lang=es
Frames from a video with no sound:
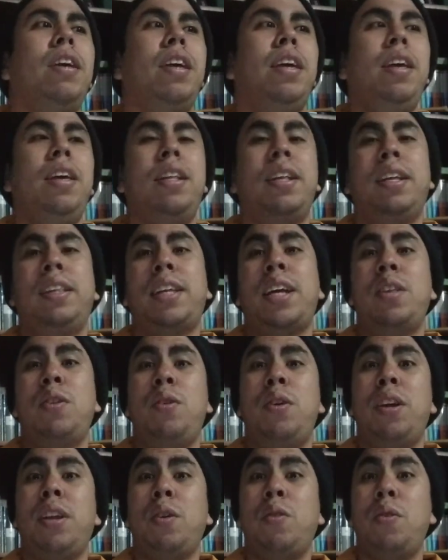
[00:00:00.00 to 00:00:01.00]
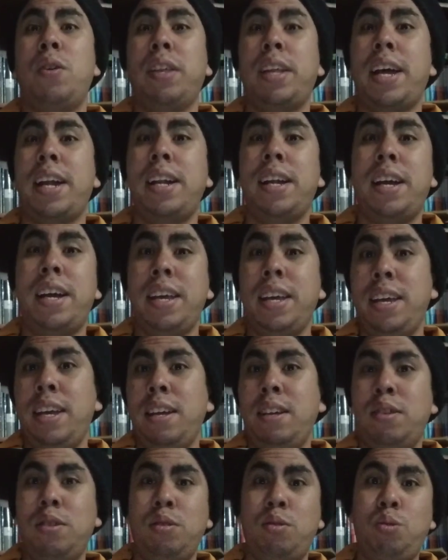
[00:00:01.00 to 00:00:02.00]
y tratando de recordarla
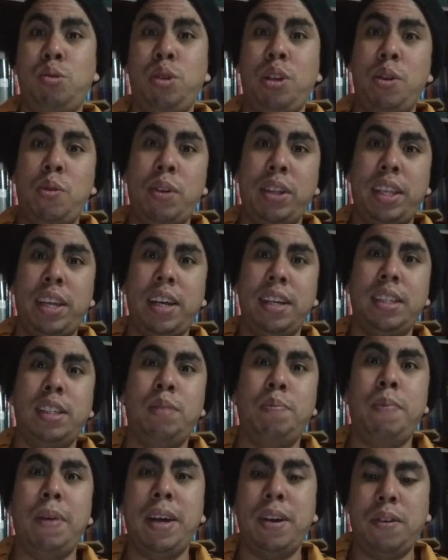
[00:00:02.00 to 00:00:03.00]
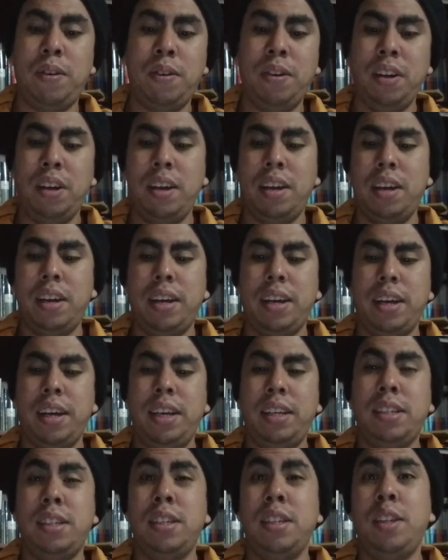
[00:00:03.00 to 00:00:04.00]
y su silueta en ese espejo
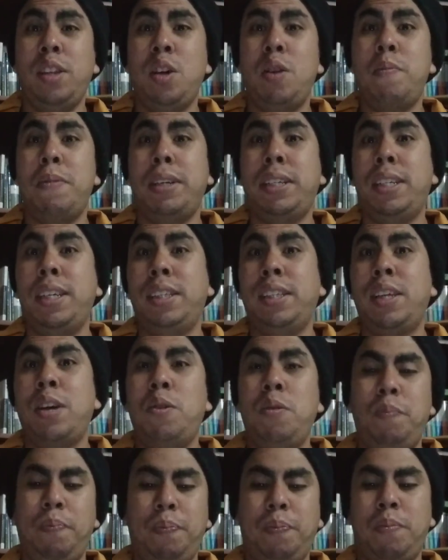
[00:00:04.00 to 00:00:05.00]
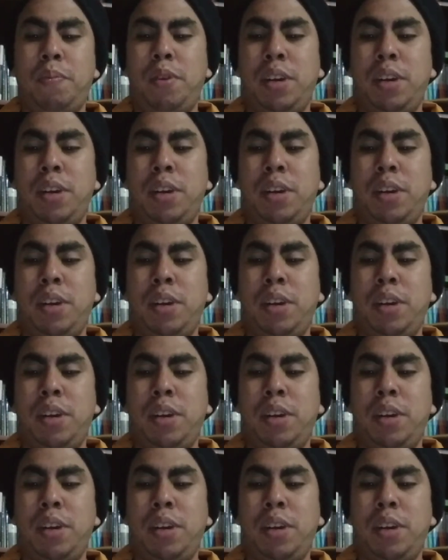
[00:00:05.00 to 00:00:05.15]
y se sintió más triste aún.